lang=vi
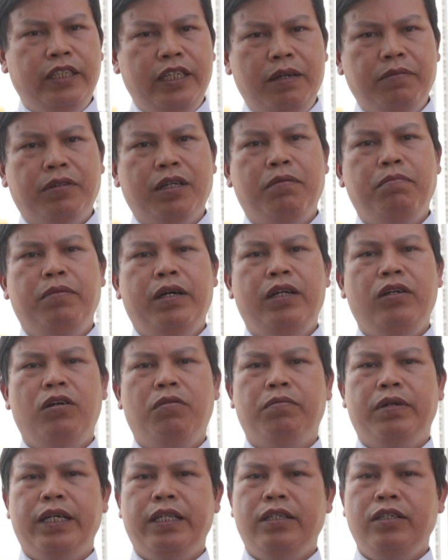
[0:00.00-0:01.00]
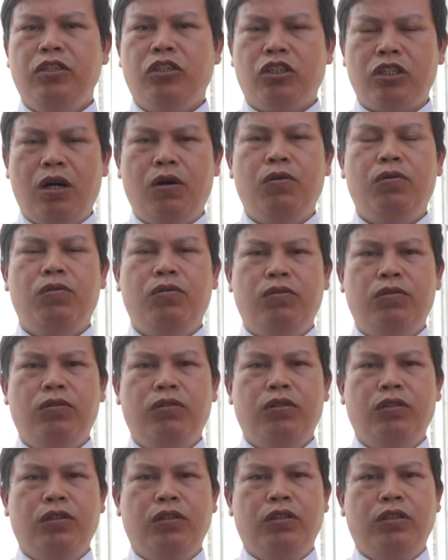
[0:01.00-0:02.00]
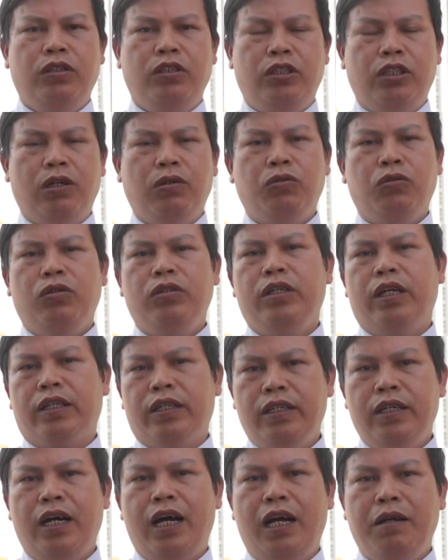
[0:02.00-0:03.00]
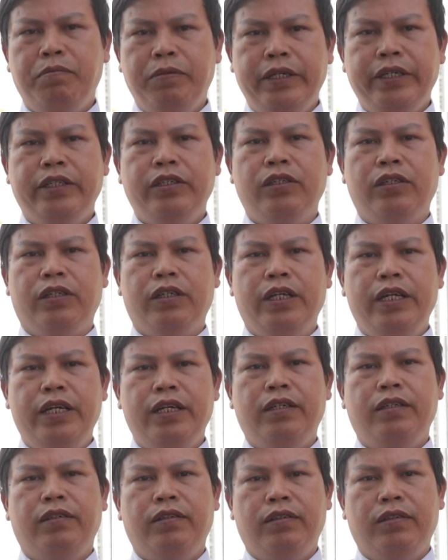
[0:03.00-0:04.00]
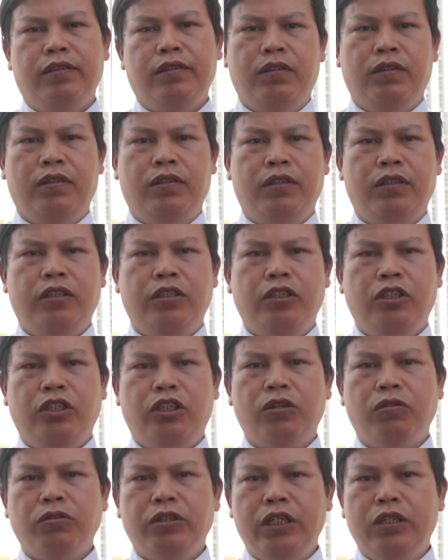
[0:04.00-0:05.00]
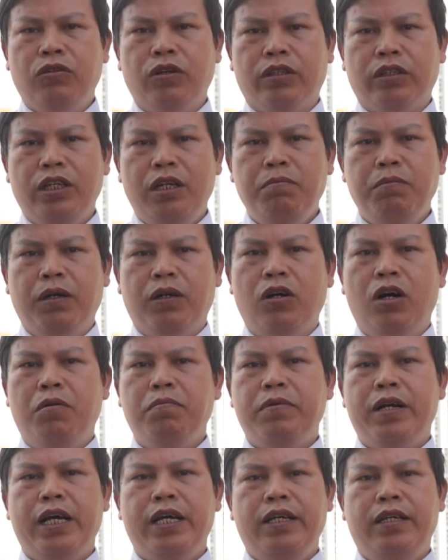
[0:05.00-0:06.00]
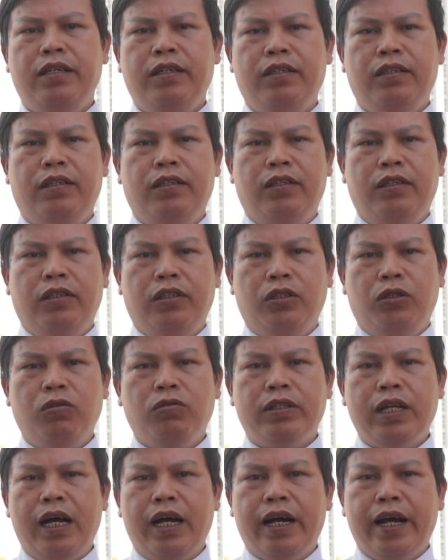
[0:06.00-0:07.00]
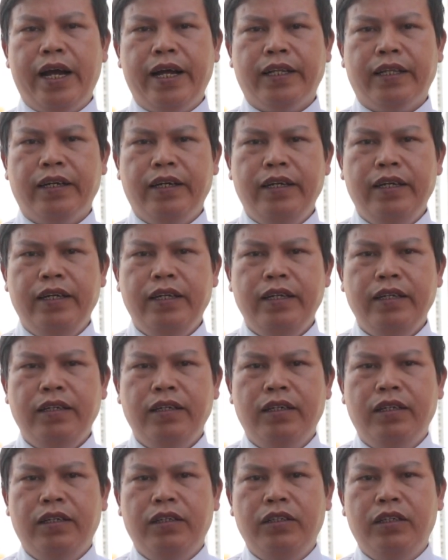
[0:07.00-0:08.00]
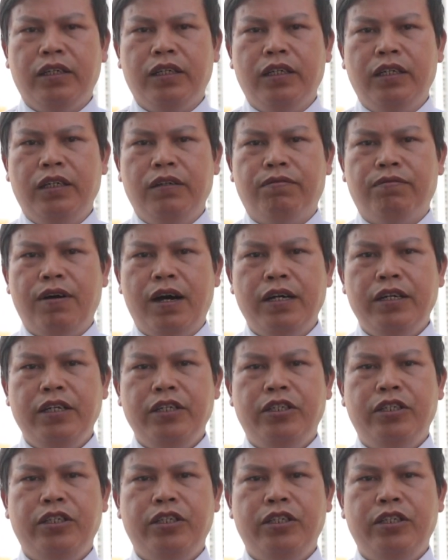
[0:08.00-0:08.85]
chị em thân mến, hôm nay thứ sáu sau Chủ nhật thứ 20 thường niên. Trong trình thuật tin mừng hôm nay, chúng ta nghe thấy những người pha đi